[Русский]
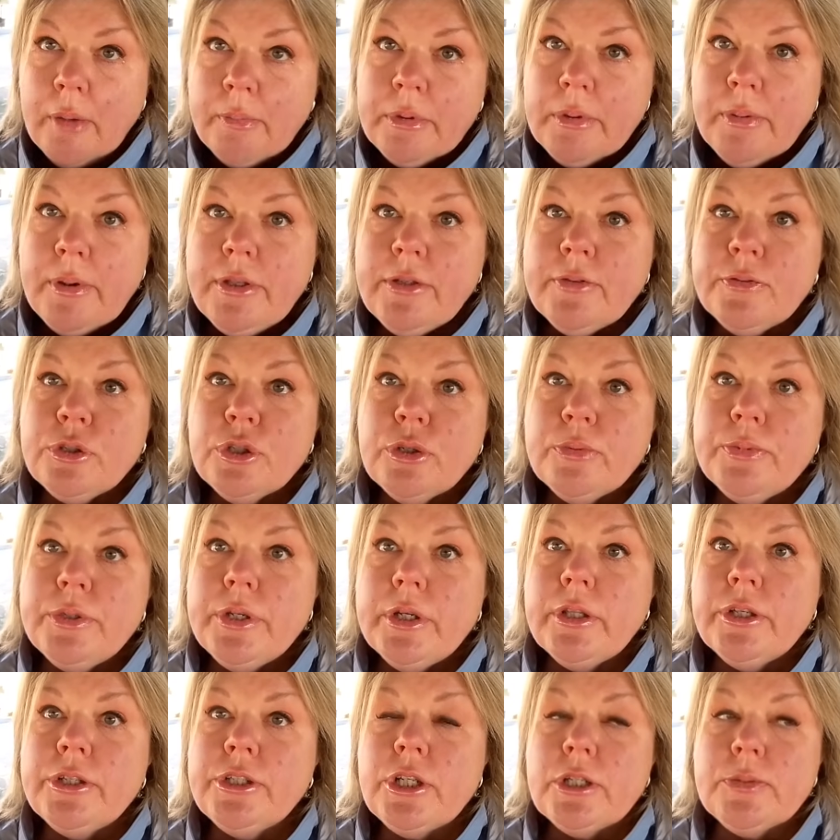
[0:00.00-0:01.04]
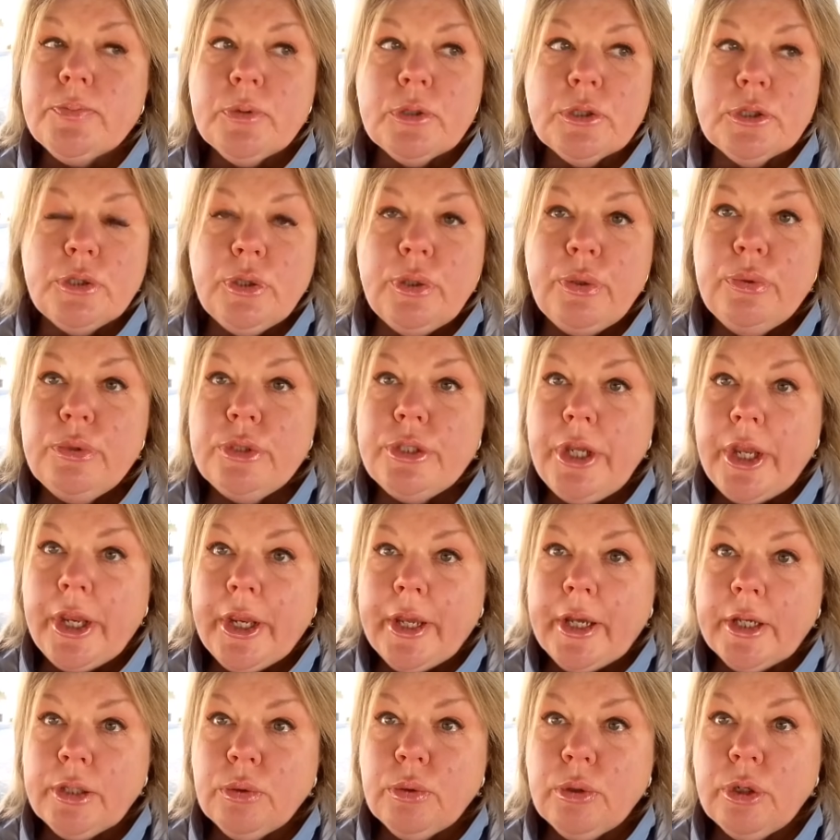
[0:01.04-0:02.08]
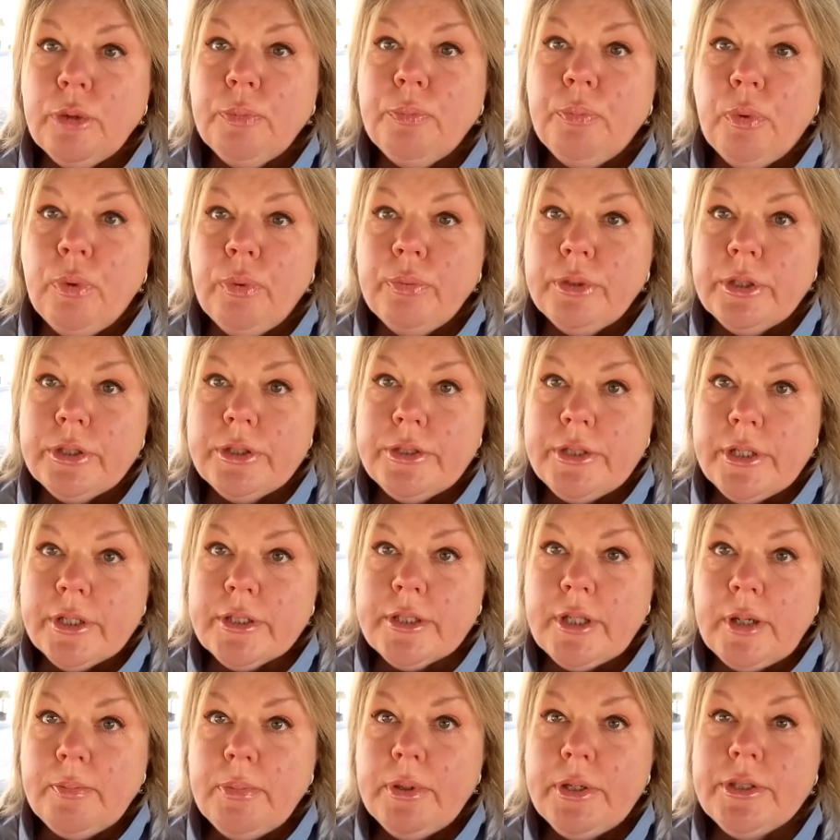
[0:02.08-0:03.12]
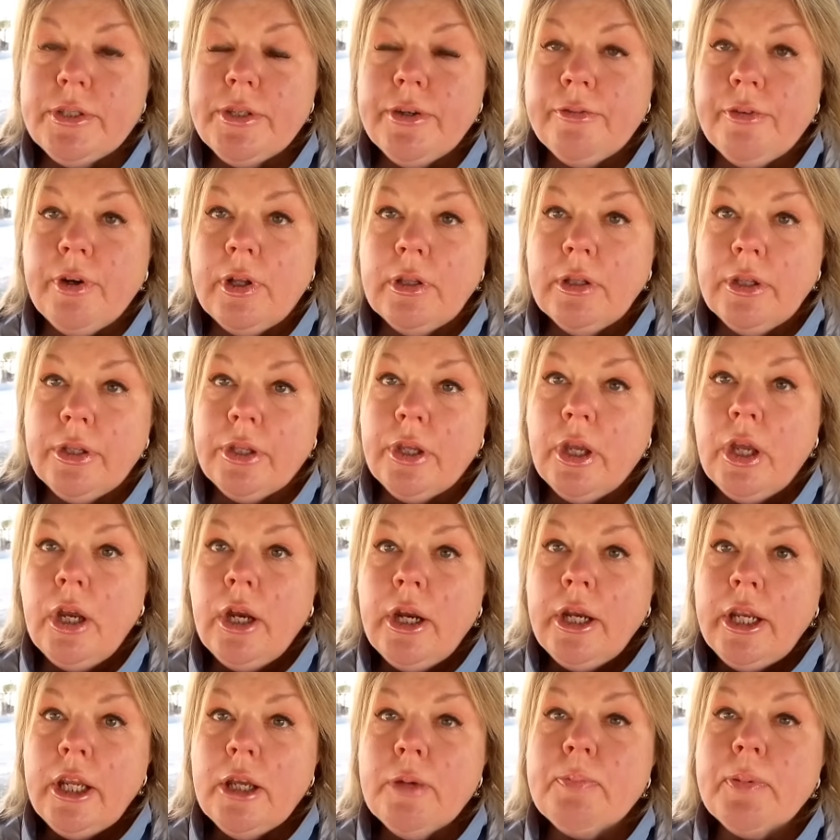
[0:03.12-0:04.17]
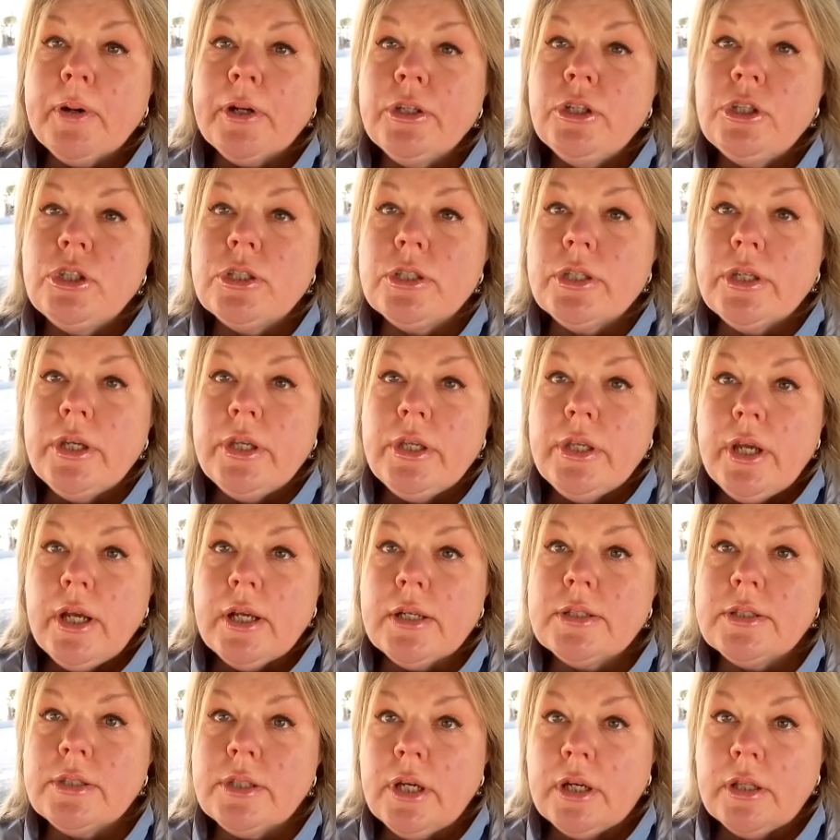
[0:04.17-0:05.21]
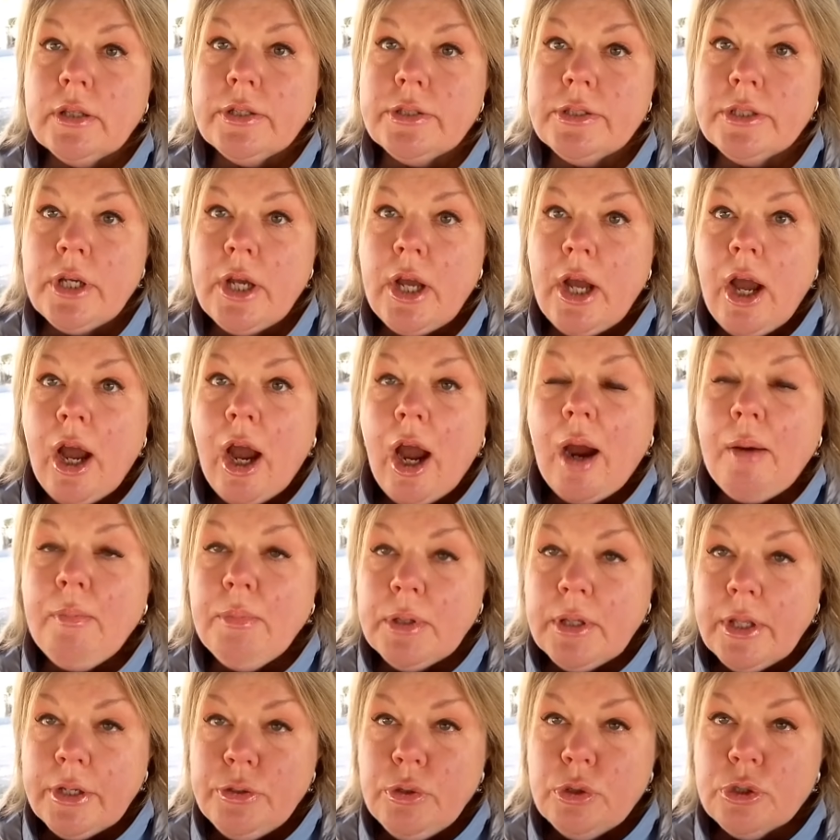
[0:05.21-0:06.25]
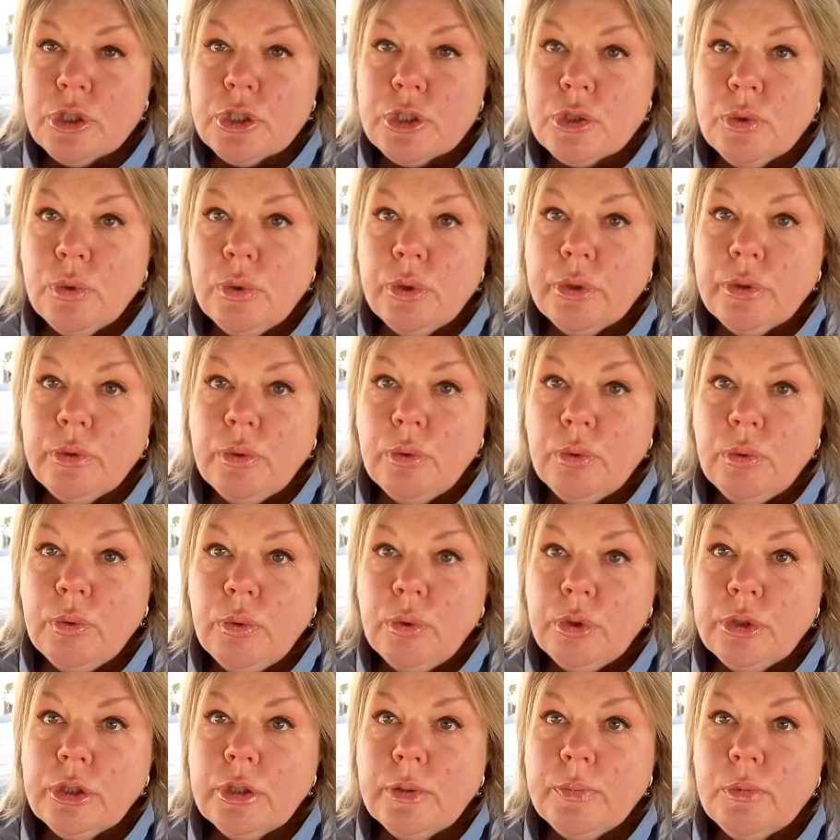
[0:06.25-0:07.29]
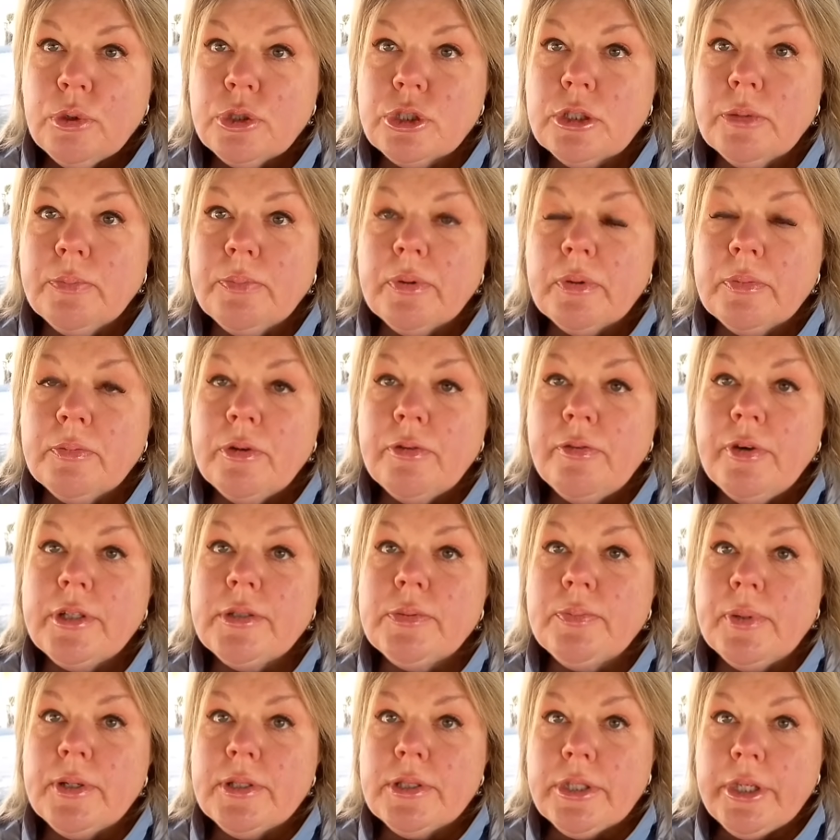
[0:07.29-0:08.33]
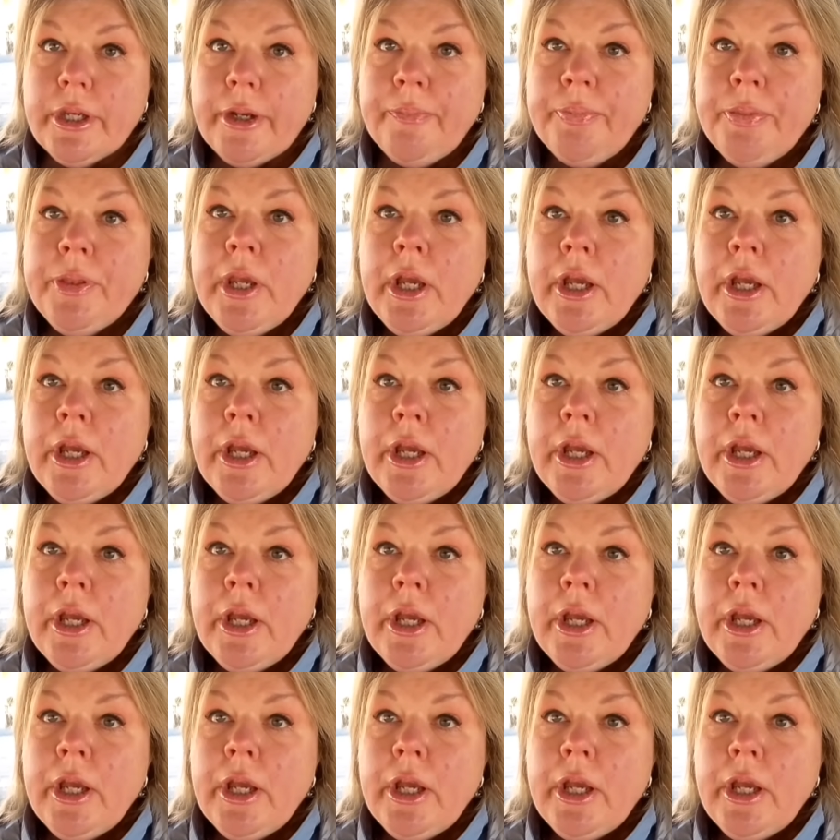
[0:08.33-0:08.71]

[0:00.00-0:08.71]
Понимаете, в чем дело? Сейчас просто людей, которые помнят те события, Волынь, их практически не осталось. А молодежи сколько угодно можно промывать мозги.